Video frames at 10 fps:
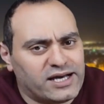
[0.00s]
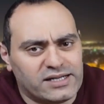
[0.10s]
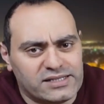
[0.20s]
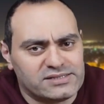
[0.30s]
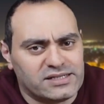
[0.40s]

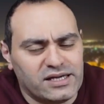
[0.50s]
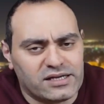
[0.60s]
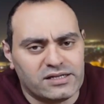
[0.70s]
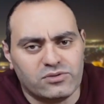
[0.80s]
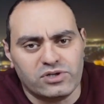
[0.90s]
على السريع
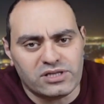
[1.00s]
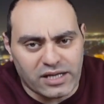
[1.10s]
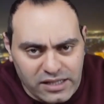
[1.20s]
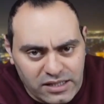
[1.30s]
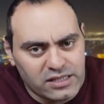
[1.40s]
كده
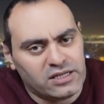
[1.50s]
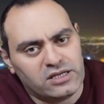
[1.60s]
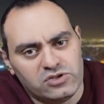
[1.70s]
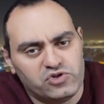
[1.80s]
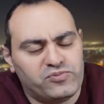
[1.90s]
ونطلع ايه
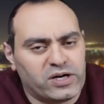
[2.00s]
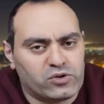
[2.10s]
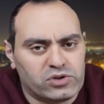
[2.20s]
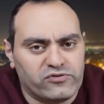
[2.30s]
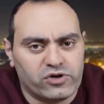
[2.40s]
نشوف بقى
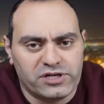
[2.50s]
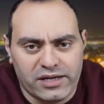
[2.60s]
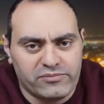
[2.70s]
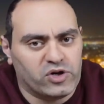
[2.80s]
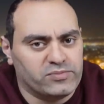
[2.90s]
الكوت ديفوار
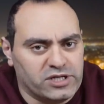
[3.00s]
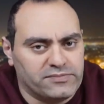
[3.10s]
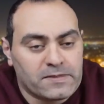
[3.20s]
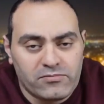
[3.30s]
نعمل معاهم ايه